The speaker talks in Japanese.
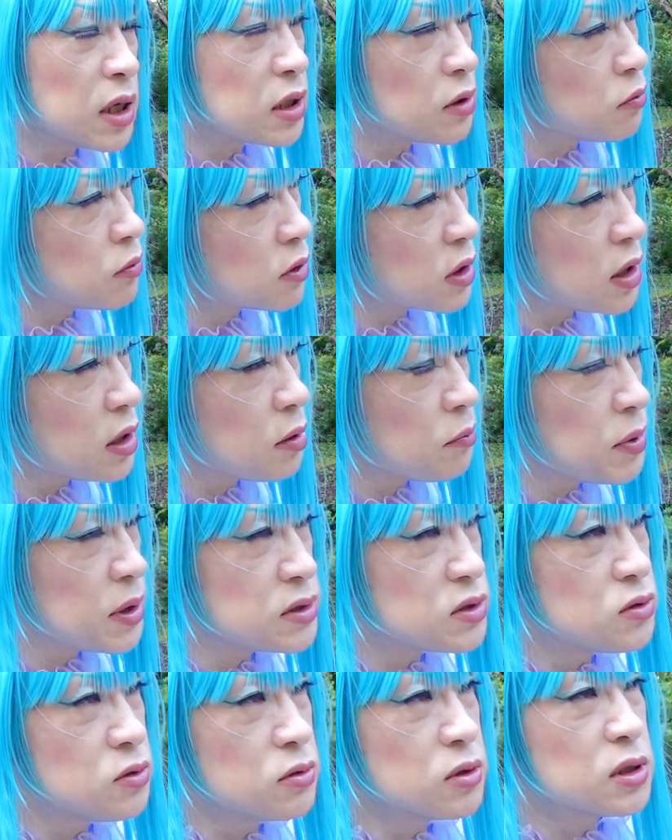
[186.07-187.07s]
でもね
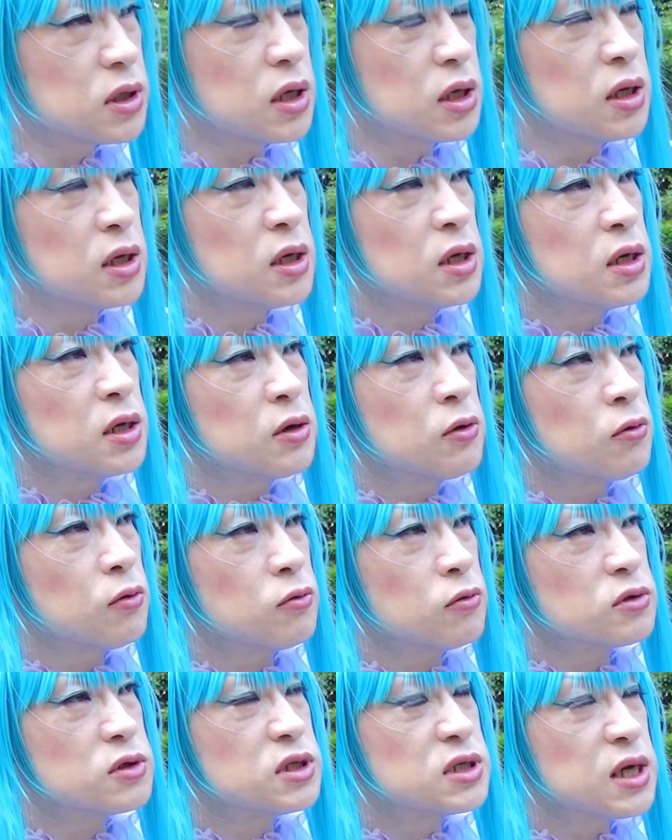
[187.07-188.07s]
別荘ってこ
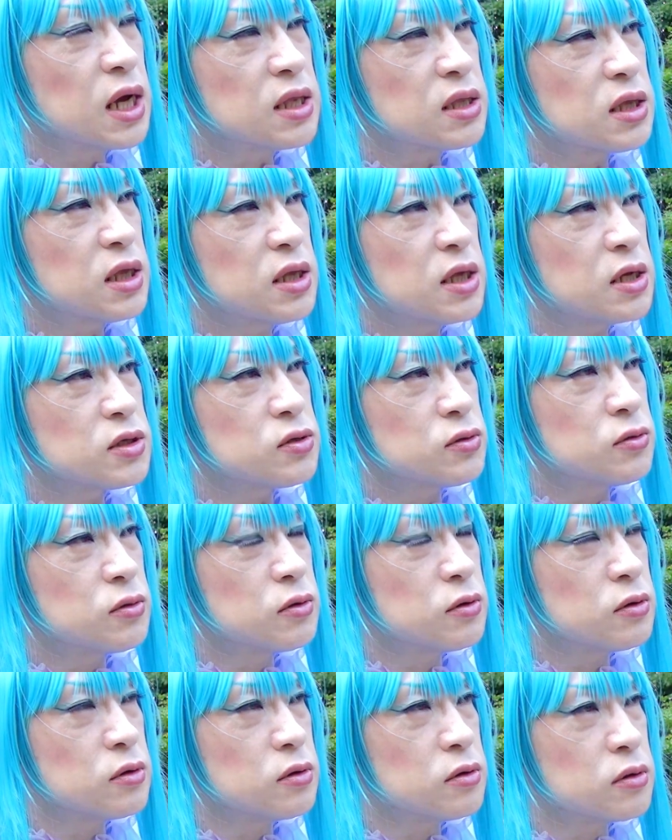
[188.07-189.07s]
の使ってないそ
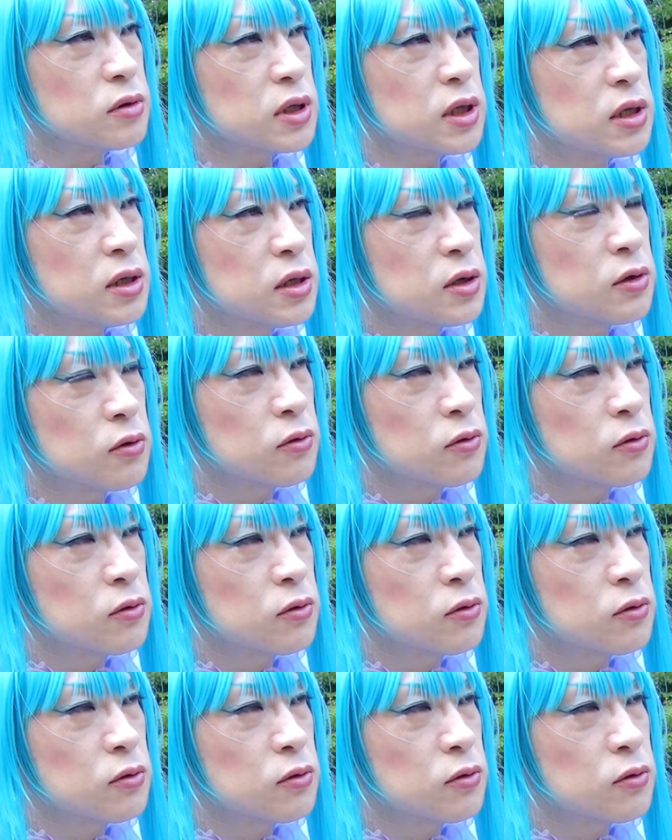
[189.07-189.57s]
のね